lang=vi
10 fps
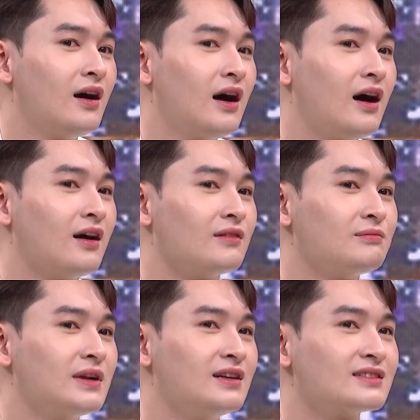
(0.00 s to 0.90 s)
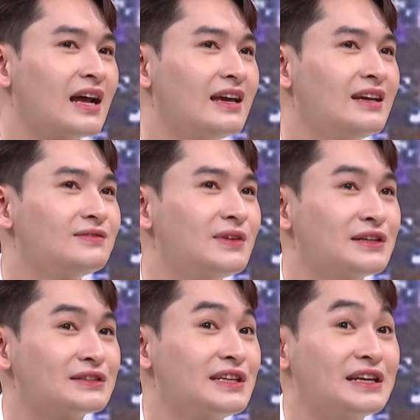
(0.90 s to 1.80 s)
ờ mình được thấy mình
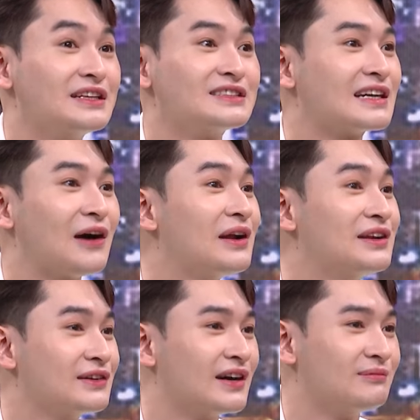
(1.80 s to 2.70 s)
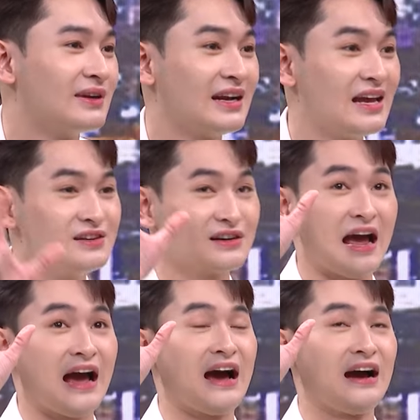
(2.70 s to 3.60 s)
được diễn trên sân khấu là được rồi mình thấy được
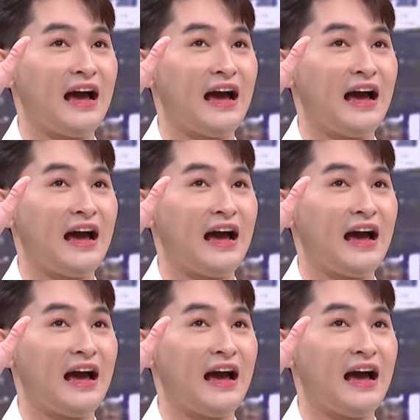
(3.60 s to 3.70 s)
hà,